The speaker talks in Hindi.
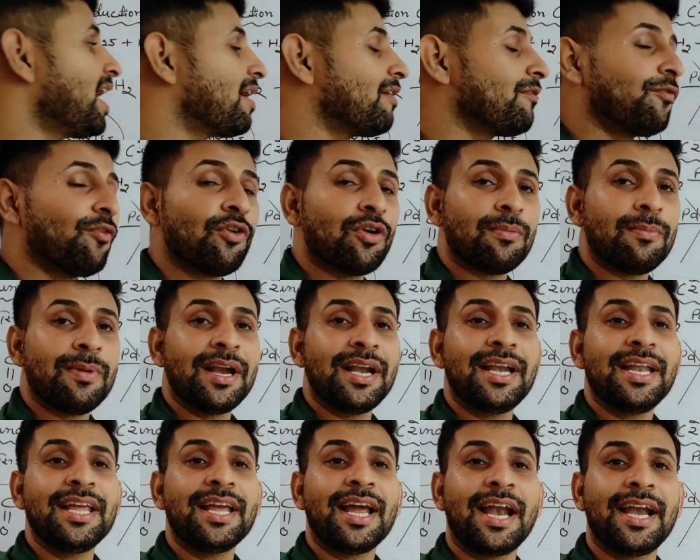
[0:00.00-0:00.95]
आप
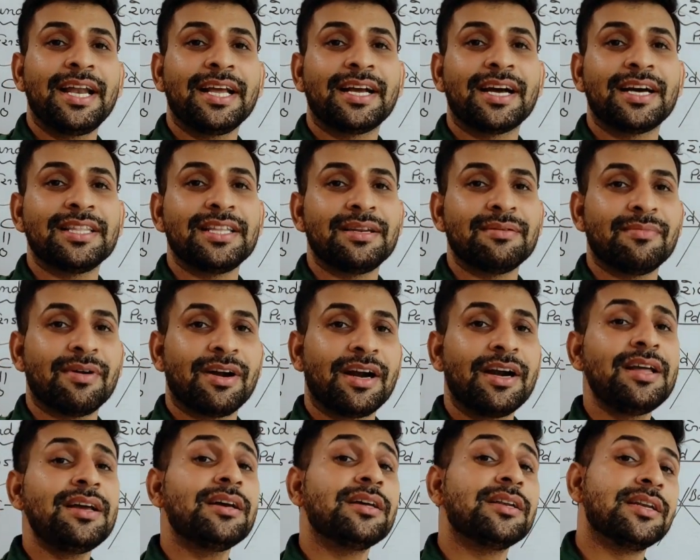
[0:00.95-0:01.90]
फॉर्मेल्डिहाइड का
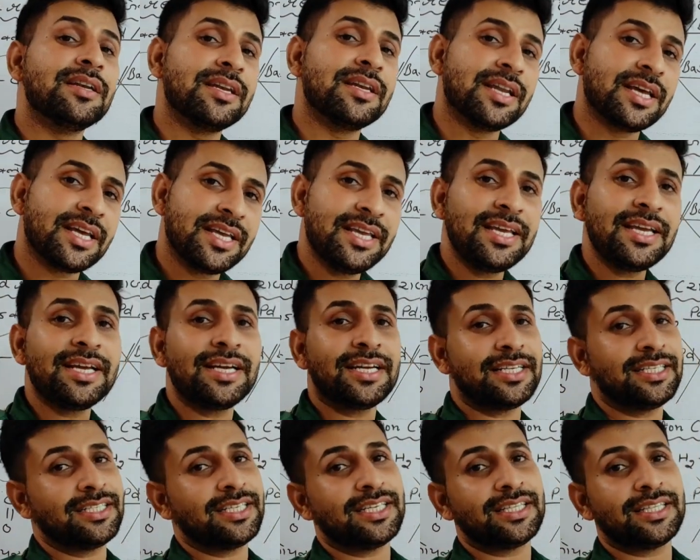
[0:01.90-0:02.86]
निर्माण नहीं कर
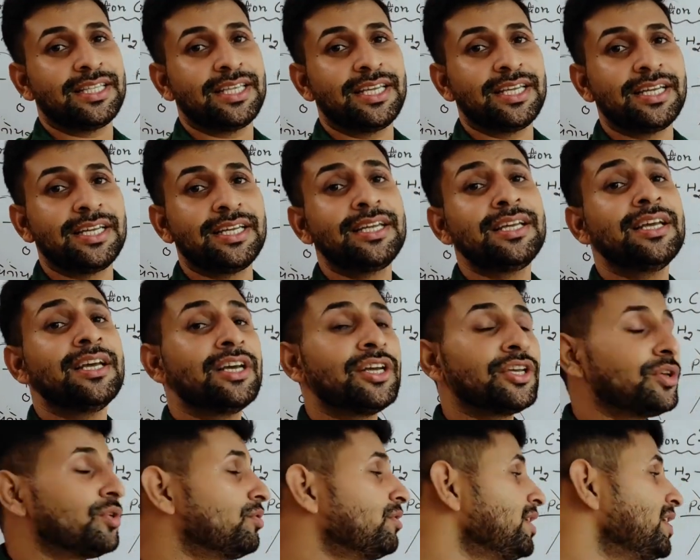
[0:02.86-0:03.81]
सकते हैं
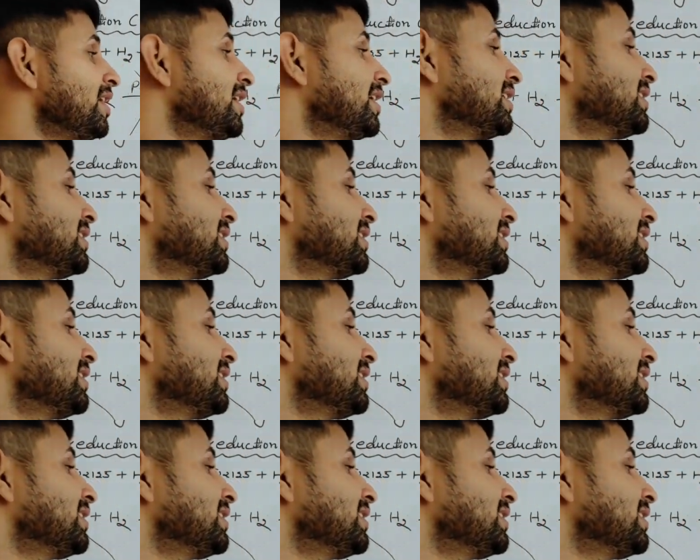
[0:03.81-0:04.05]
क्यों नहीं कर